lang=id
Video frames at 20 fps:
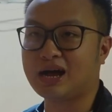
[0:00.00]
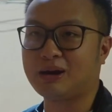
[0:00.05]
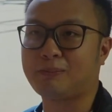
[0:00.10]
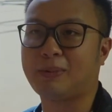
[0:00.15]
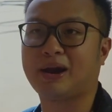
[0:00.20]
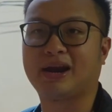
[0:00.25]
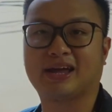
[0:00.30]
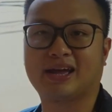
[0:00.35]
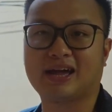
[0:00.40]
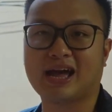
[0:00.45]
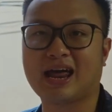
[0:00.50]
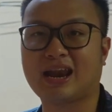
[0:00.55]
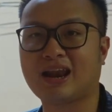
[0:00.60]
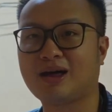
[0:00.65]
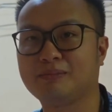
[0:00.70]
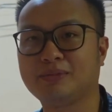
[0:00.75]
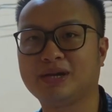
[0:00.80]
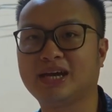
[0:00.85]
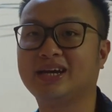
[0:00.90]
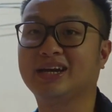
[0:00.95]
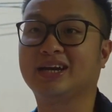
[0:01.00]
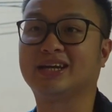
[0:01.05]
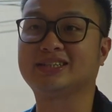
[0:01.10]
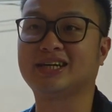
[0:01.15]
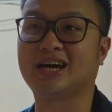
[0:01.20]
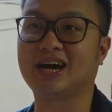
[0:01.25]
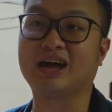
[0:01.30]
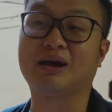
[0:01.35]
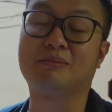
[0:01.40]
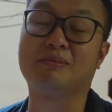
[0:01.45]
yang paling alami kan ya
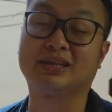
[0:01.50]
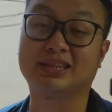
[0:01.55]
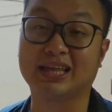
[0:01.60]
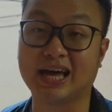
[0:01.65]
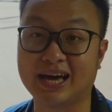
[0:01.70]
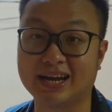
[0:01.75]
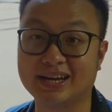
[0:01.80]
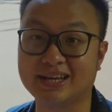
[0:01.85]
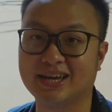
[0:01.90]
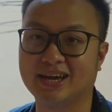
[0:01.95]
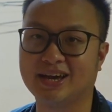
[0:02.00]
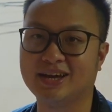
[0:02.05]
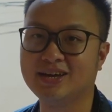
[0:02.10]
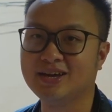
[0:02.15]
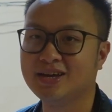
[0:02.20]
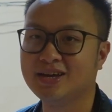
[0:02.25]
cahaya matahari ya